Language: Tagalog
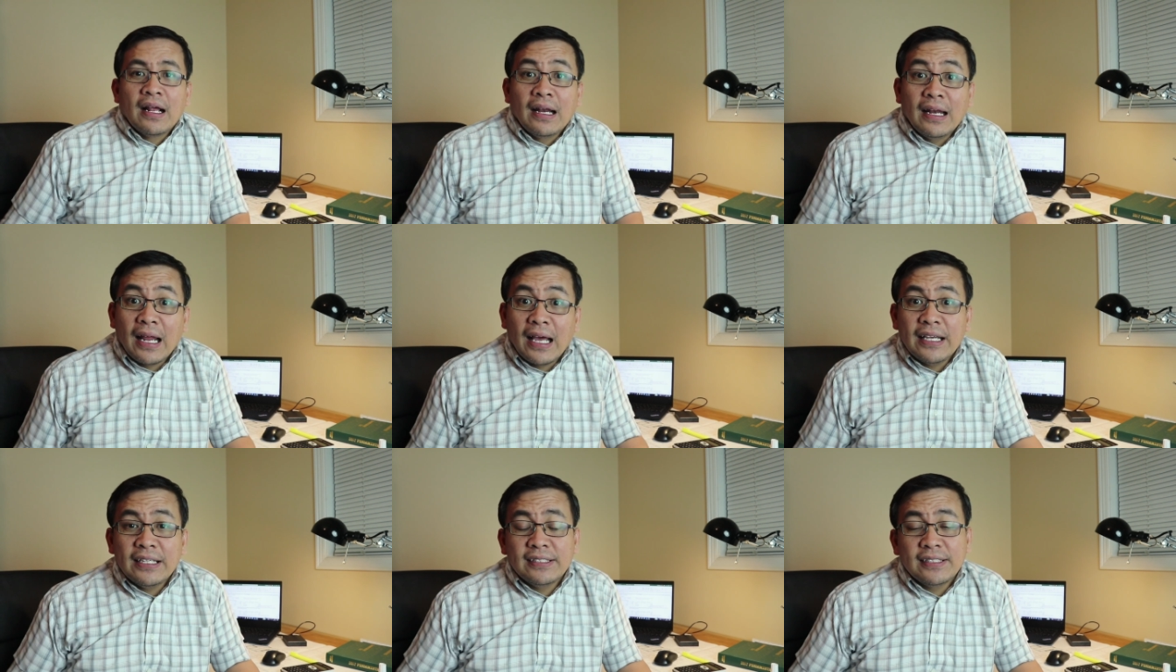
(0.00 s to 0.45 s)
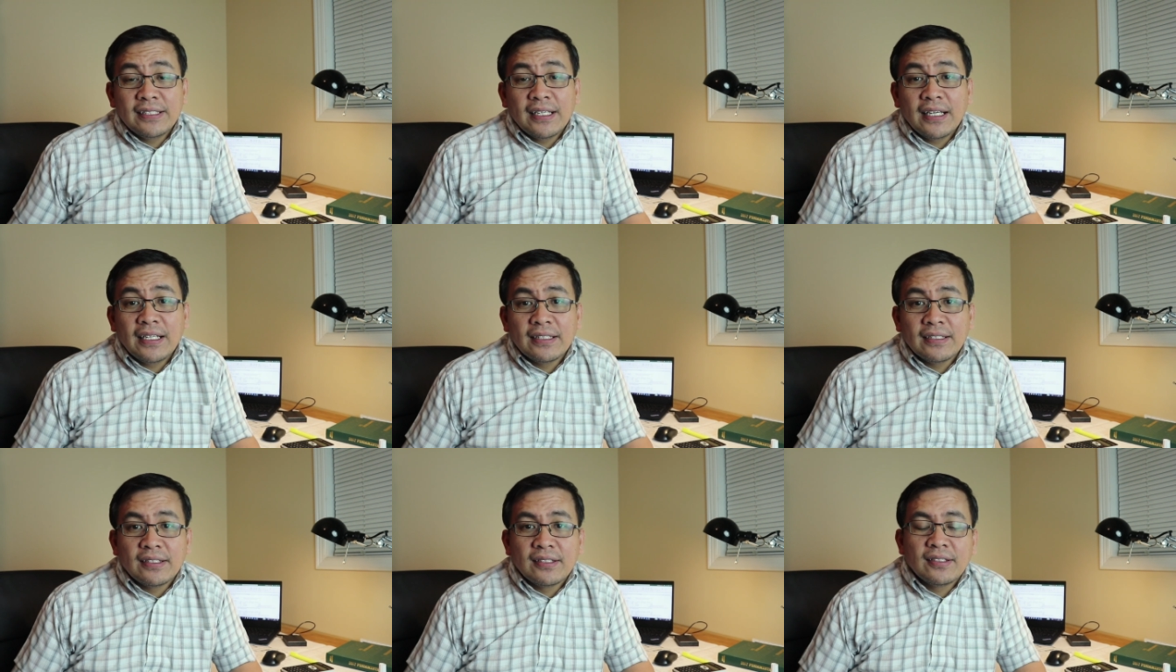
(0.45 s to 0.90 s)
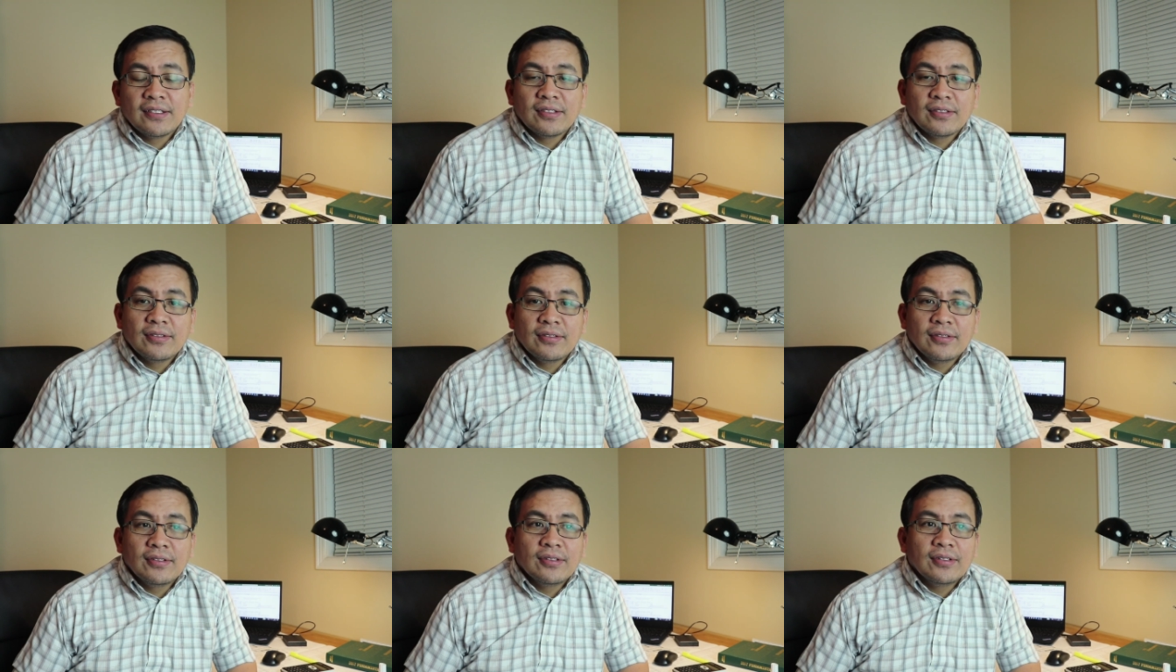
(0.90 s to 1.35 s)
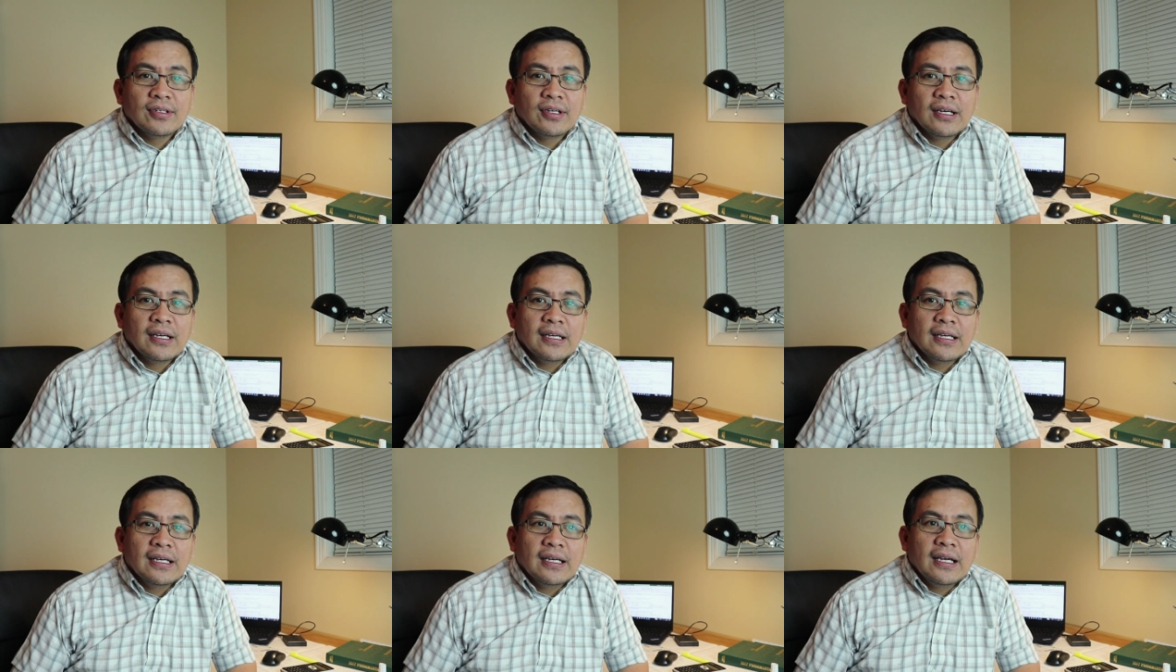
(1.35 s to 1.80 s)
license so
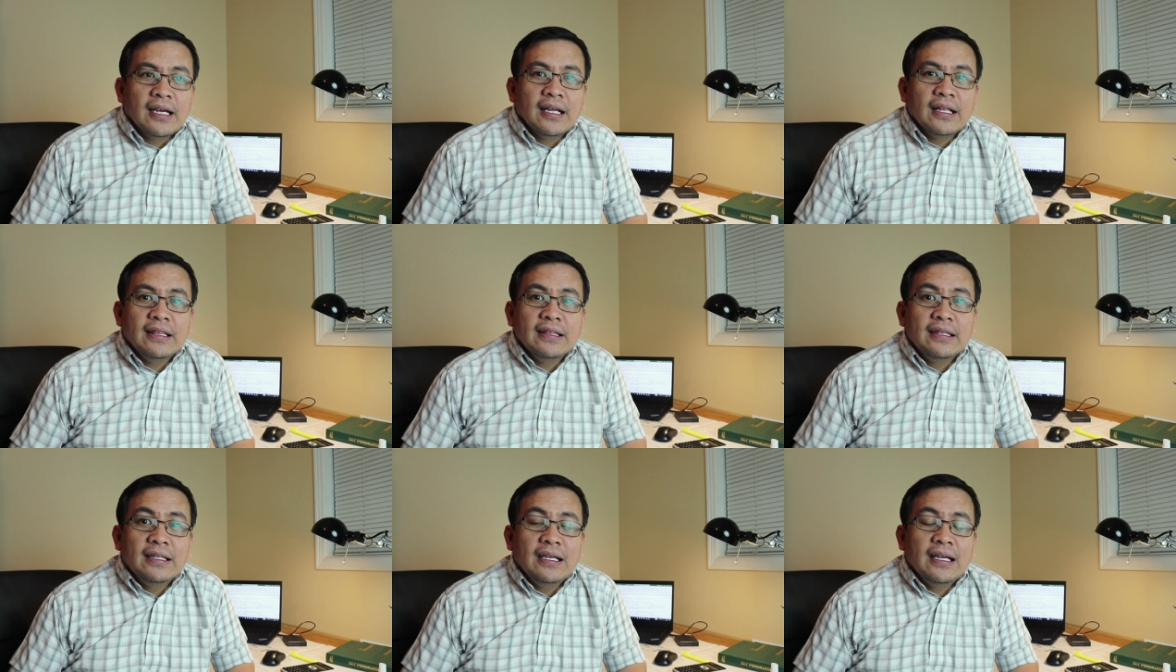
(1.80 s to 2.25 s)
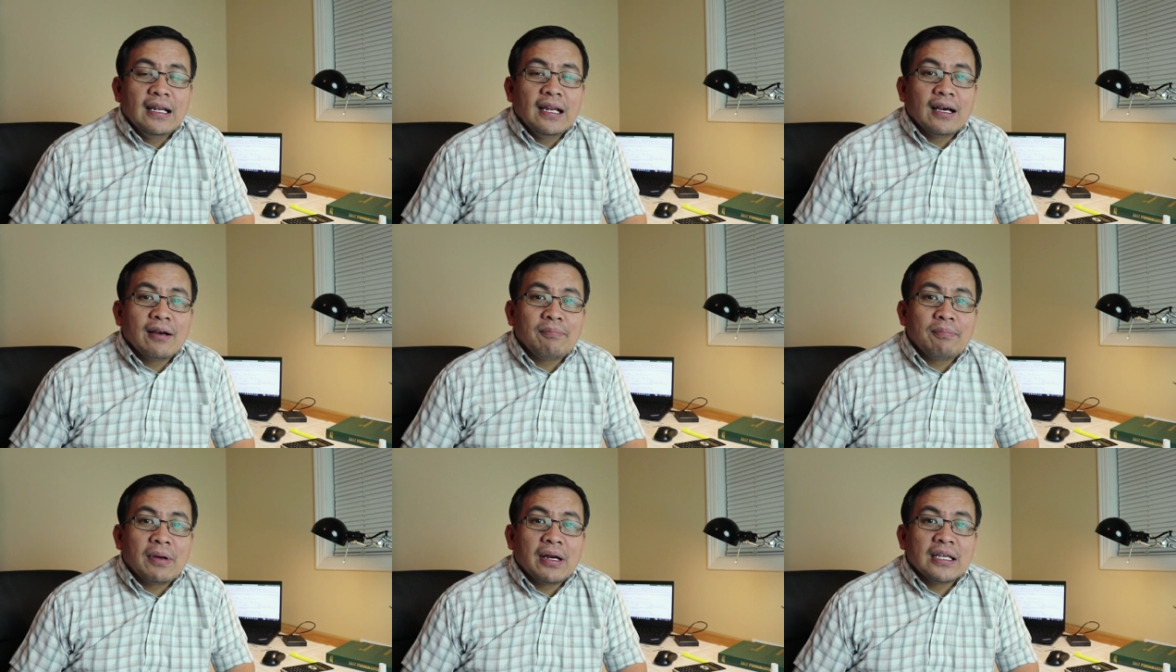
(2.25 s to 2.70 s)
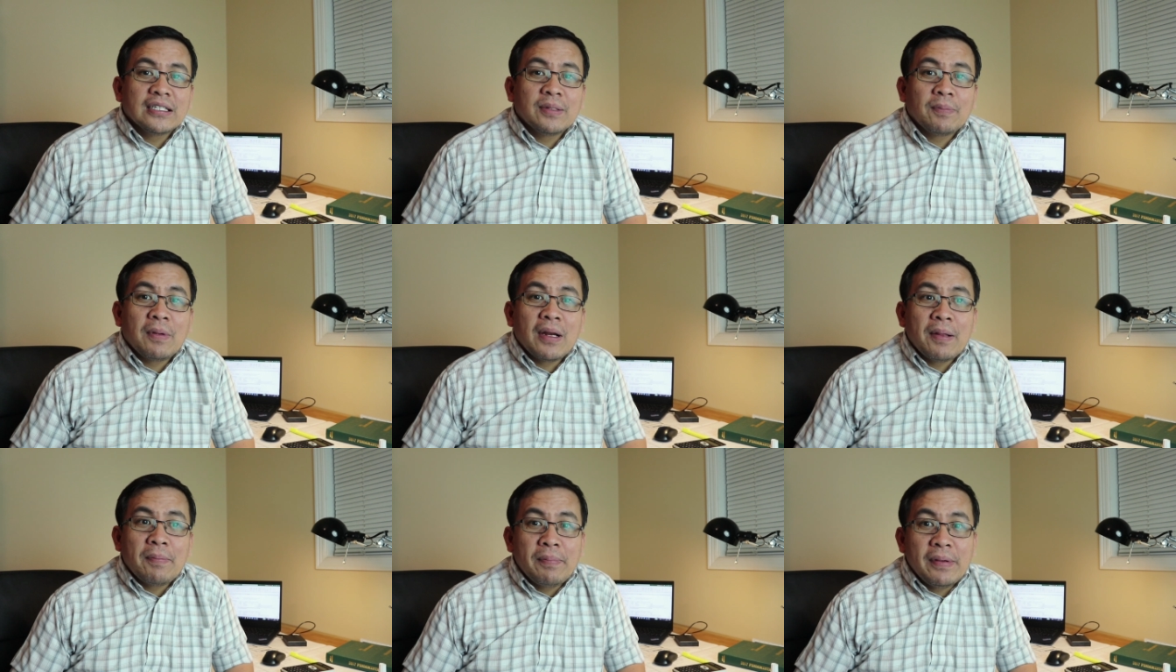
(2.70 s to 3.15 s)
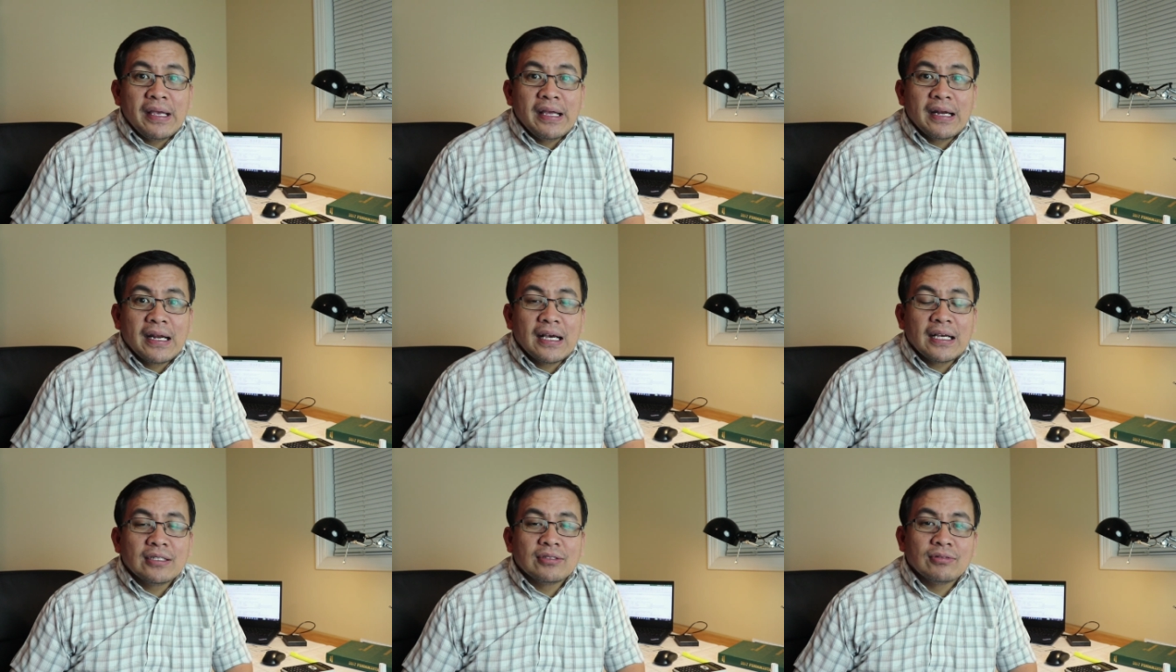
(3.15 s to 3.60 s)
hindi lang pala sa
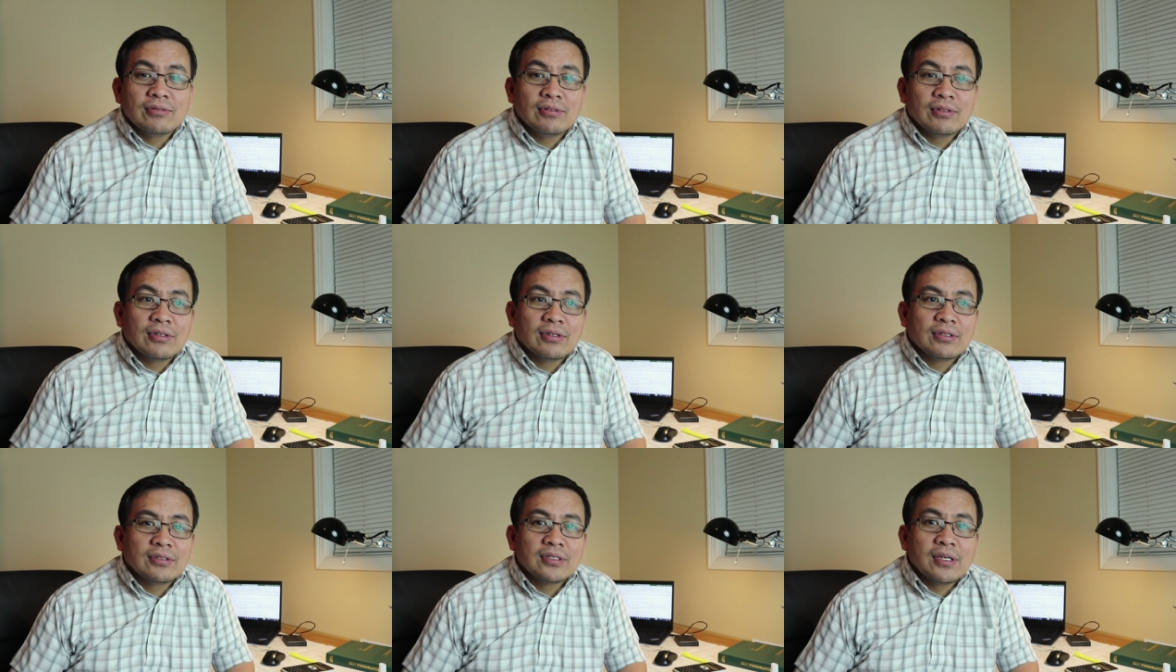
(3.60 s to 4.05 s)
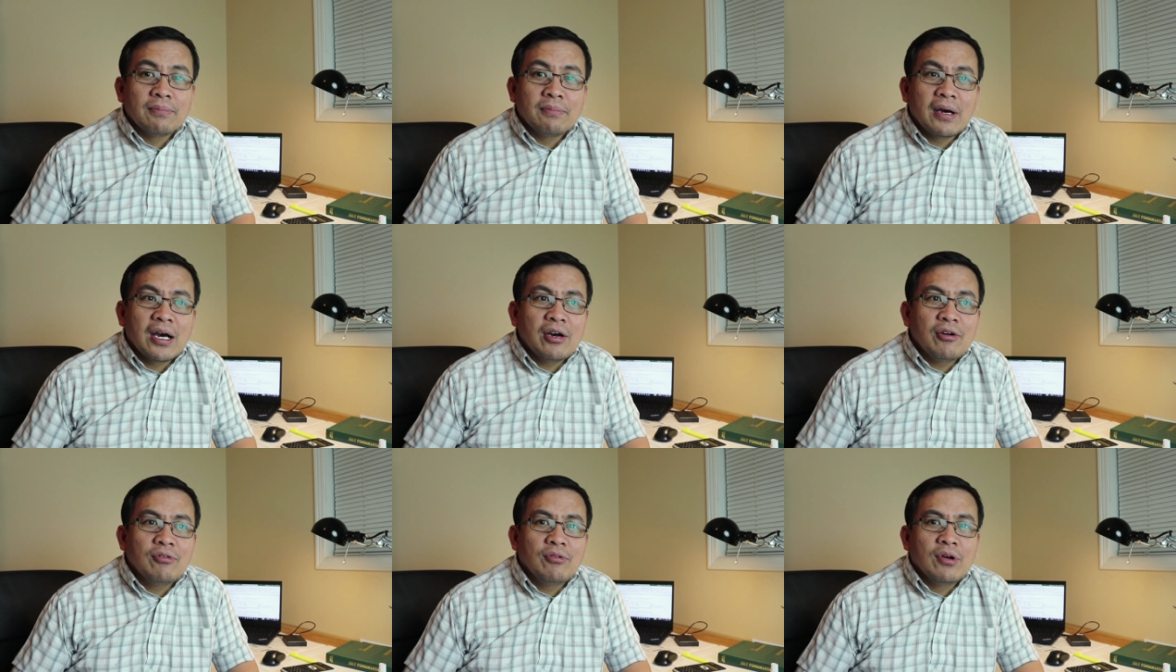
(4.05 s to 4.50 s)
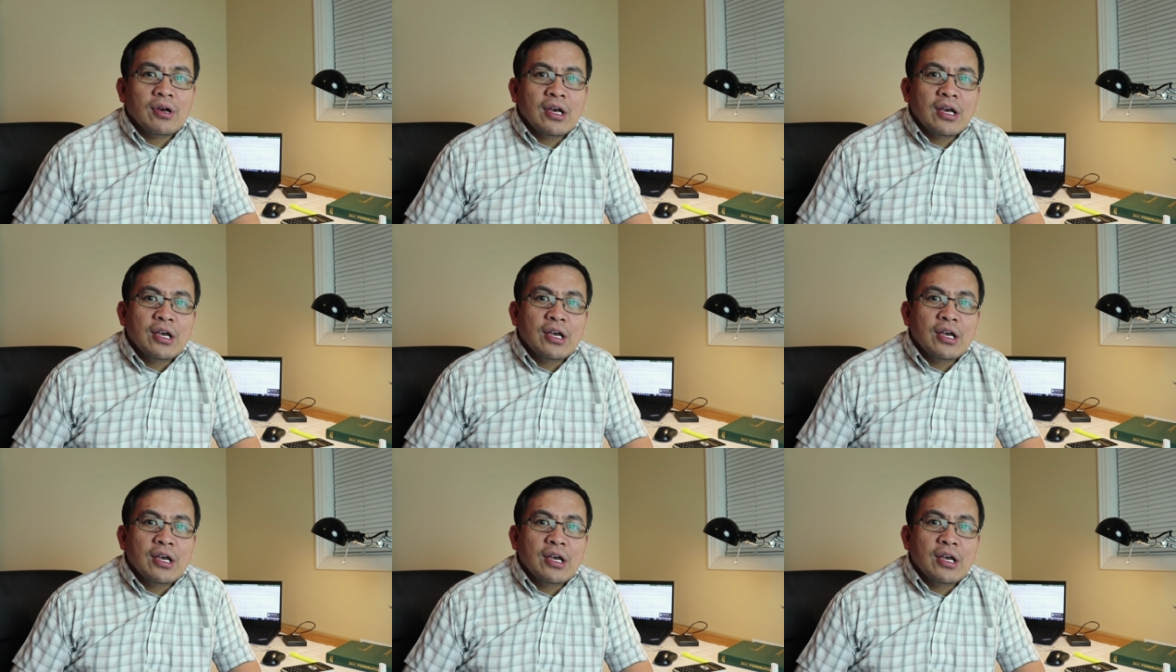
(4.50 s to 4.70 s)
Pilipinas or somehow